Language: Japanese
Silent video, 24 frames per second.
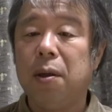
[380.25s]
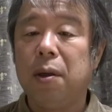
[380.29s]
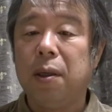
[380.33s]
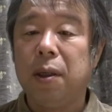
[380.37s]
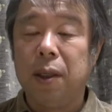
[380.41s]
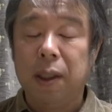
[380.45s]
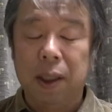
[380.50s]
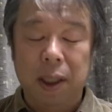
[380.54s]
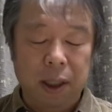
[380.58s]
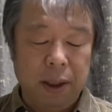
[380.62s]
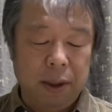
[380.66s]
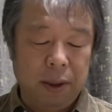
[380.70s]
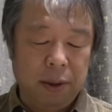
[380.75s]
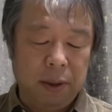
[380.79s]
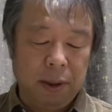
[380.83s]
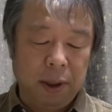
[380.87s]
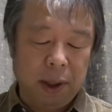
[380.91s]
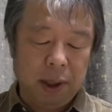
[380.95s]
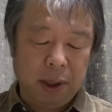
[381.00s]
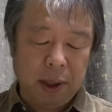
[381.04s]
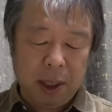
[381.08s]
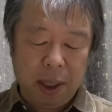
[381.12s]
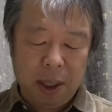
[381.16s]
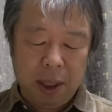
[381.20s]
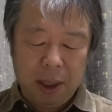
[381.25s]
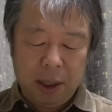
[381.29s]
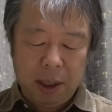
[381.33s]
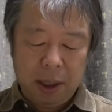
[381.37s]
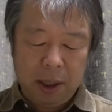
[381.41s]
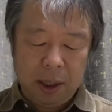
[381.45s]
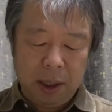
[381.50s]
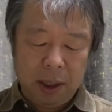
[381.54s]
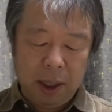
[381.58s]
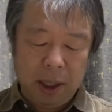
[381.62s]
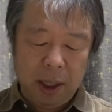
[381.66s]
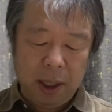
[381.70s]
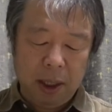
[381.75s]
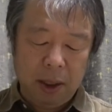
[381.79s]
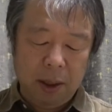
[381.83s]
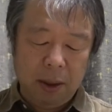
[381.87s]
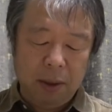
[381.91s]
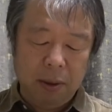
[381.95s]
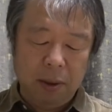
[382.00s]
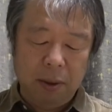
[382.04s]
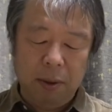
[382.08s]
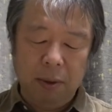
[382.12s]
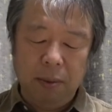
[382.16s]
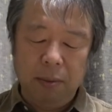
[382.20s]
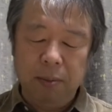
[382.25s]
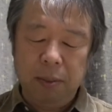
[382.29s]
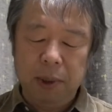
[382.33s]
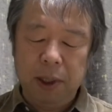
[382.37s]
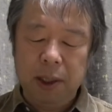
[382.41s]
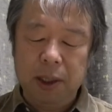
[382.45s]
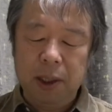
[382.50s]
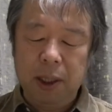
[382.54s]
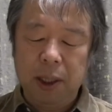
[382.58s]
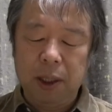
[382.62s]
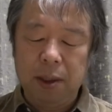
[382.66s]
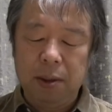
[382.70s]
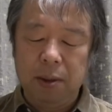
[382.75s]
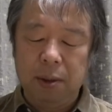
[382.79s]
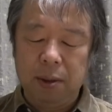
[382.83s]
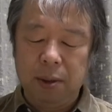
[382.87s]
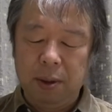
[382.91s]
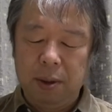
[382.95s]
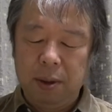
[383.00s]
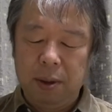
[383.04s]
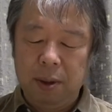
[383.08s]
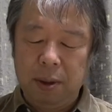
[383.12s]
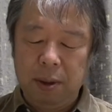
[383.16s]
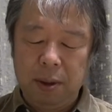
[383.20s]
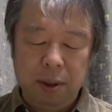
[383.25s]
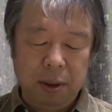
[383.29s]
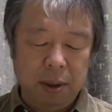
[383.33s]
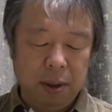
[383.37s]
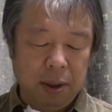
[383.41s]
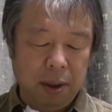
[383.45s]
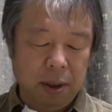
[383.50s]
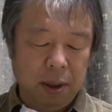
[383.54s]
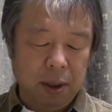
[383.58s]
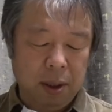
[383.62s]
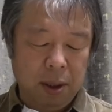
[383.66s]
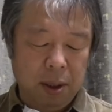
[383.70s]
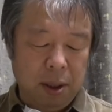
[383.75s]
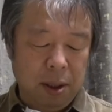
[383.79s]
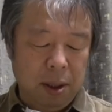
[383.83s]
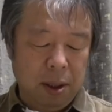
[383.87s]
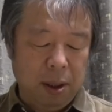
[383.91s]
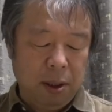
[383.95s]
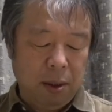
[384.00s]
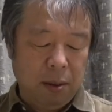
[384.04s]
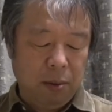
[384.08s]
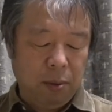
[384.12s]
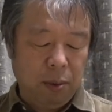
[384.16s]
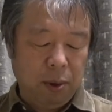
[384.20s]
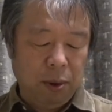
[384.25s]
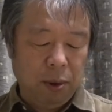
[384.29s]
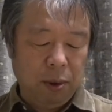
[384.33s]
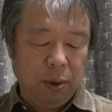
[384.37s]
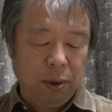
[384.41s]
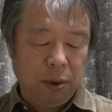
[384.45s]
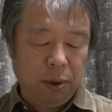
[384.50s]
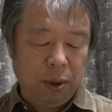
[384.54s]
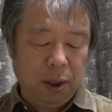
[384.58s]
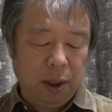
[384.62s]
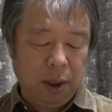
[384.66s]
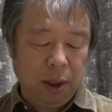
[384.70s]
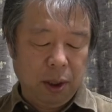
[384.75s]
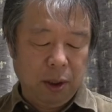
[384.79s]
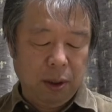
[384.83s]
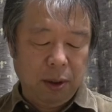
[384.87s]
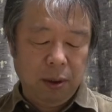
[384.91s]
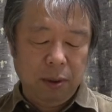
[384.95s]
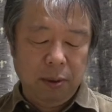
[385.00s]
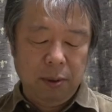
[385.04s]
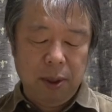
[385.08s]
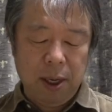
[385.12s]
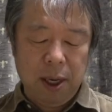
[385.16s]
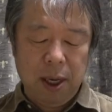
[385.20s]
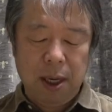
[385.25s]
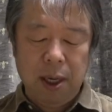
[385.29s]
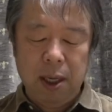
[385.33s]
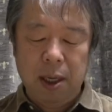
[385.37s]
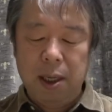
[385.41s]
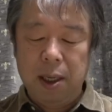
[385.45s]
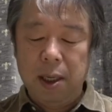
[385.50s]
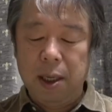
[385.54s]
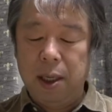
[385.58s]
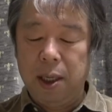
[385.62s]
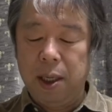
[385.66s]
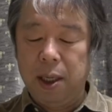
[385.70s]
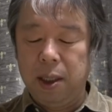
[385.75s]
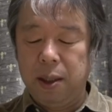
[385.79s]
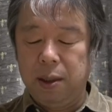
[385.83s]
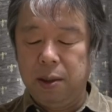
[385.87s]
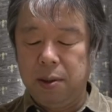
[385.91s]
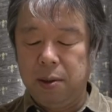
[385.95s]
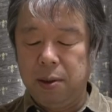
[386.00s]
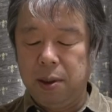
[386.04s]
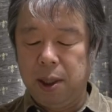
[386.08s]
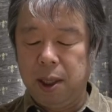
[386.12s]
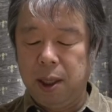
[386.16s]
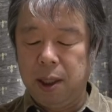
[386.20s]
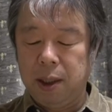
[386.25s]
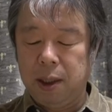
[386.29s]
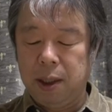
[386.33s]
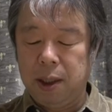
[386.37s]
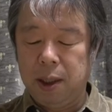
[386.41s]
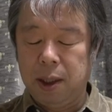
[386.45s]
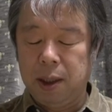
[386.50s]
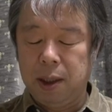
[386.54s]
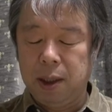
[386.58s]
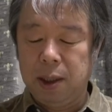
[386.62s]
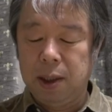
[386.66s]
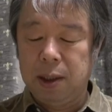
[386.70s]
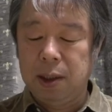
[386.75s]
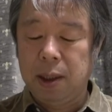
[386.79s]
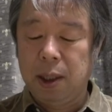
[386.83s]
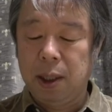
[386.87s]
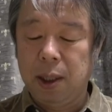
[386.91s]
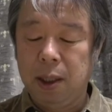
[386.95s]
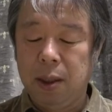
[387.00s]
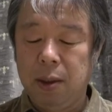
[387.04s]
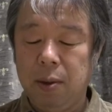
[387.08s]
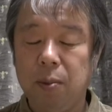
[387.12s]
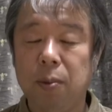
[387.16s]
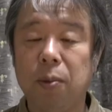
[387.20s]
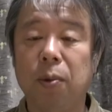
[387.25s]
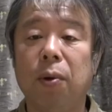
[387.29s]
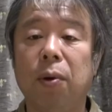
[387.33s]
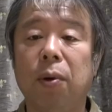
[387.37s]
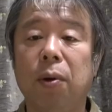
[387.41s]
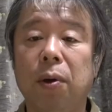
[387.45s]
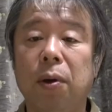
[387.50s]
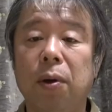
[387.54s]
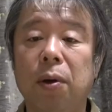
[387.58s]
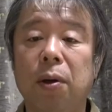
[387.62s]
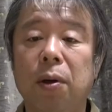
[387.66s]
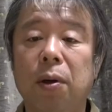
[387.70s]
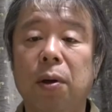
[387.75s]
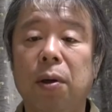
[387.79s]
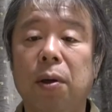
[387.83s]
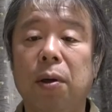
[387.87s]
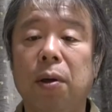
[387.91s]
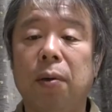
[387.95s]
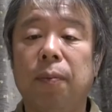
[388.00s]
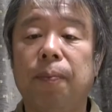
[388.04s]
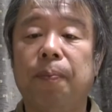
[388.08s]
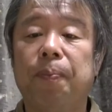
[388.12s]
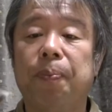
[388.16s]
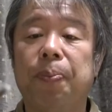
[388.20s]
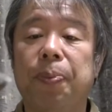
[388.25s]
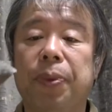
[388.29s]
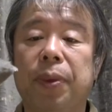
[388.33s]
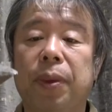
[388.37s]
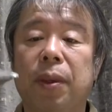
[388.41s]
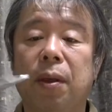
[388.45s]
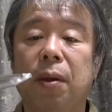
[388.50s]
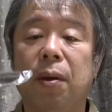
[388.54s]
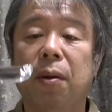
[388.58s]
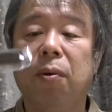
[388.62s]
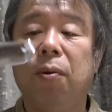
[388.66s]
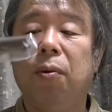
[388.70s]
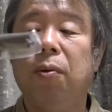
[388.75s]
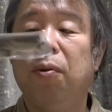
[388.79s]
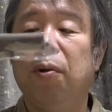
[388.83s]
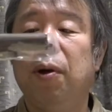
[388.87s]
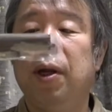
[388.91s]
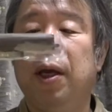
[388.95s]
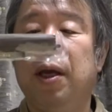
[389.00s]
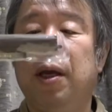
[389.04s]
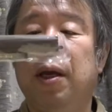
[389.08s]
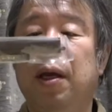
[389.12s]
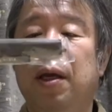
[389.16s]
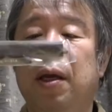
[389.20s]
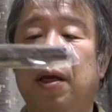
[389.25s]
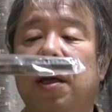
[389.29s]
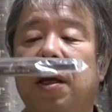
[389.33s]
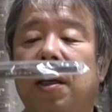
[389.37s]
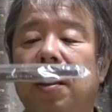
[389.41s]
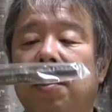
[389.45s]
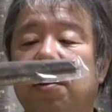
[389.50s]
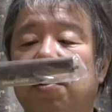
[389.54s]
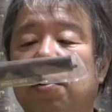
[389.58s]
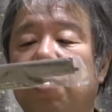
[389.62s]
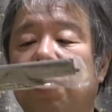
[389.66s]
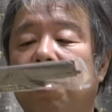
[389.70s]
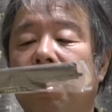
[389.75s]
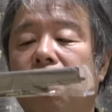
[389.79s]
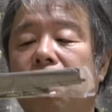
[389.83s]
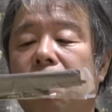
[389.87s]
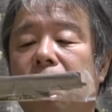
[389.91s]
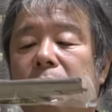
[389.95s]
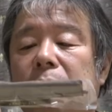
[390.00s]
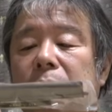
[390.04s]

う、なんていうんですか、と、見せるものっていうのは、えっ、と、あったんですけれども、これ、えっ、と、